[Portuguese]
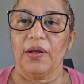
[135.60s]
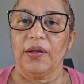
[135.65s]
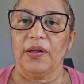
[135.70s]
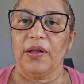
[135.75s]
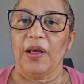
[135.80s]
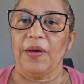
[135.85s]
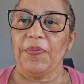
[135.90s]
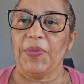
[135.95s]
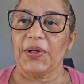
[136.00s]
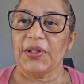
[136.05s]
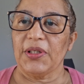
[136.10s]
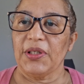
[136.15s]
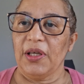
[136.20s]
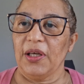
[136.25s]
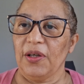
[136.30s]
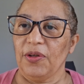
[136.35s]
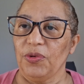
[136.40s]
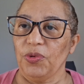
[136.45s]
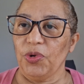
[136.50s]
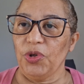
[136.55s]
Né? Passei
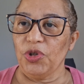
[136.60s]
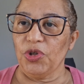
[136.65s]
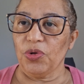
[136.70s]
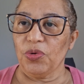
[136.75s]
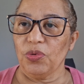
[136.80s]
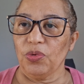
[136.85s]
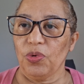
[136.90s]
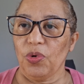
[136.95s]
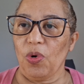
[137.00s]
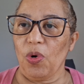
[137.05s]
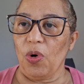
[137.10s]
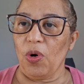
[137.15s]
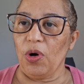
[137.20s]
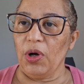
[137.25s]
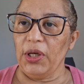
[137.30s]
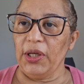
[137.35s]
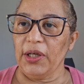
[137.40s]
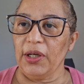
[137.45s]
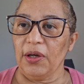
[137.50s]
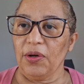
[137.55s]
a noite com
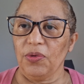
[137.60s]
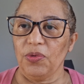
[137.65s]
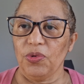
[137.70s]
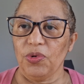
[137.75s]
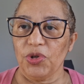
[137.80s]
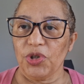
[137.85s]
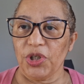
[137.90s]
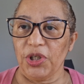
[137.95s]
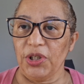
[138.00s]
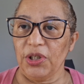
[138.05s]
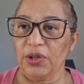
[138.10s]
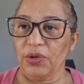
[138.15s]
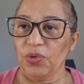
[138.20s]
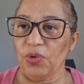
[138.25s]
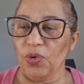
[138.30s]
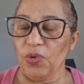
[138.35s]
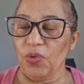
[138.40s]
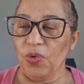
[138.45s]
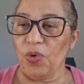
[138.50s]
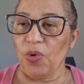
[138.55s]
cólica, hoje ainda
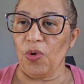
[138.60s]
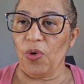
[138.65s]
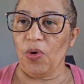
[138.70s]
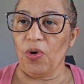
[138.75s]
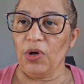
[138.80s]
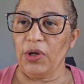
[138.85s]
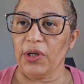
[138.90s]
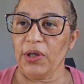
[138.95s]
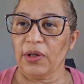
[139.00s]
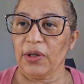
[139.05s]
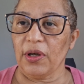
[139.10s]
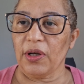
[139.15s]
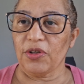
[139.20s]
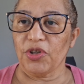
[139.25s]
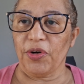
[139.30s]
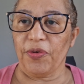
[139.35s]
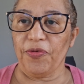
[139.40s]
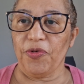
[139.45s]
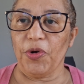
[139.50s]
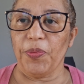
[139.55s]
tô com cólica,
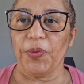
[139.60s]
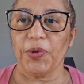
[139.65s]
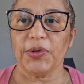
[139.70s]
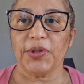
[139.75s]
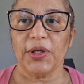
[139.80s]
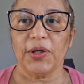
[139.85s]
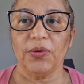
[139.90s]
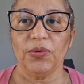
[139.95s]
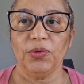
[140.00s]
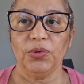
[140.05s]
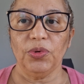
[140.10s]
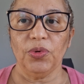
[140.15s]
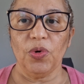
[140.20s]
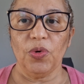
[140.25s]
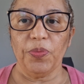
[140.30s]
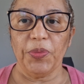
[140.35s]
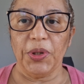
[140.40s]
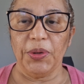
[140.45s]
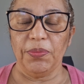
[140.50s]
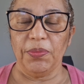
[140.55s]
já foi pro segundo
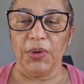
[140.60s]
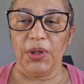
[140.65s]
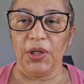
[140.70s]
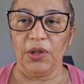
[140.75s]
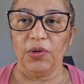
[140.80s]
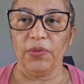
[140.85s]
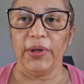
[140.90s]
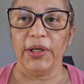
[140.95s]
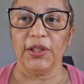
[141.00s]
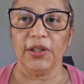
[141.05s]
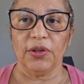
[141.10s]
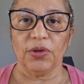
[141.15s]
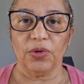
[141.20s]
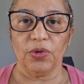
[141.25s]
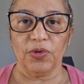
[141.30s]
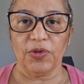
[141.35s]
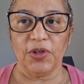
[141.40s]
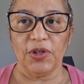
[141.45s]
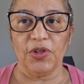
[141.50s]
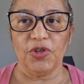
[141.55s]
comprimido, ainda
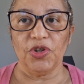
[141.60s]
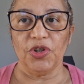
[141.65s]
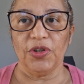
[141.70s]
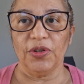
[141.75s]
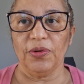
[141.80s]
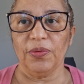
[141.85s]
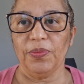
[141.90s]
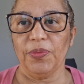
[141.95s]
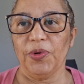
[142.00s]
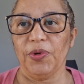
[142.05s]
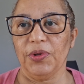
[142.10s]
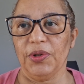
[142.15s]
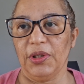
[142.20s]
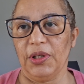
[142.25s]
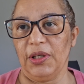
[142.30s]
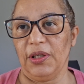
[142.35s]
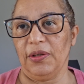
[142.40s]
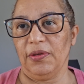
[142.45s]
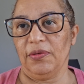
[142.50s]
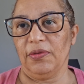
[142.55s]
tô sentindo um
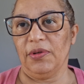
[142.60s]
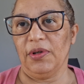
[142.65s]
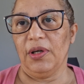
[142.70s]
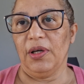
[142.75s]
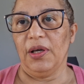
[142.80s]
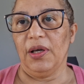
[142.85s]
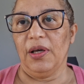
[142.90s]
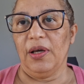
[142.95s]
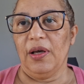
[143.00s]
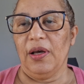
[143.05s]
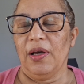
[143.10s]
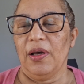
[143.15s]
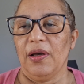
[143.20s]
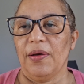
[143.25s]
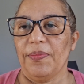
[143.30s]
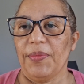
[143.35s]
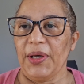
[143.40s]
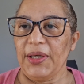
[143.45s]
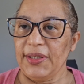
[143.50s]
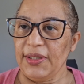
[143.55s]
pouquinho.
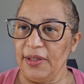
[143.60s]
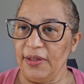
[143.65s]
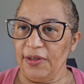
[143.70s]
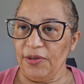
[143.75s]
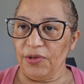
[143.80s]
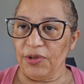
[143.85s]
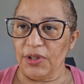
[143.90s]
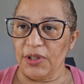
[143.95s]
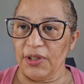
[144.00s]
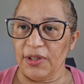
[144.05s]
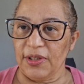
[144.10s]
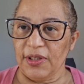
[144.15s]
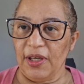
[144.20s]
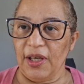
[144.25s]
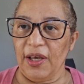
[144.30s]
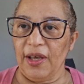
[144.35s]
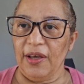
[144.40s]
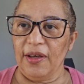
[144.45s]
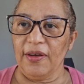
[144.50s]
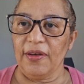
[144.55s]
Mas se Deus
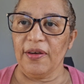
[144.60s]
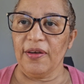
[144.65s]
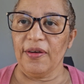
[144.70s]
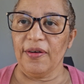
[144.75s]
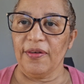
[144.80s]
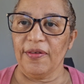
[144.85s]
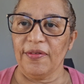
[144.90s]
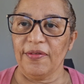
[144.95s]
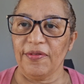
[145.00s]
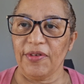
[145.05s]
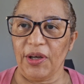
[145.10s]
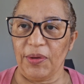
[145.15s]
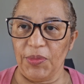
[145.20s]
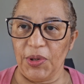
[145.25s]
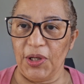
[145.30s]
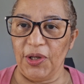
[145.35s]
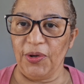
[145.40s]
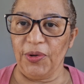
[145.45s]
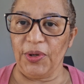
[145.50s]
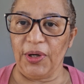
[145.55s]
quiser, vai
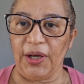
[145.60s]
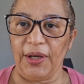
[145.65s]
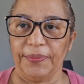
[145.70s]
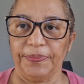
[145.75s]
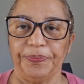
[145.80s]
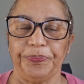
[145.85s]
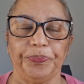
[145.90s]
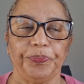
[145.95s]
melhorar.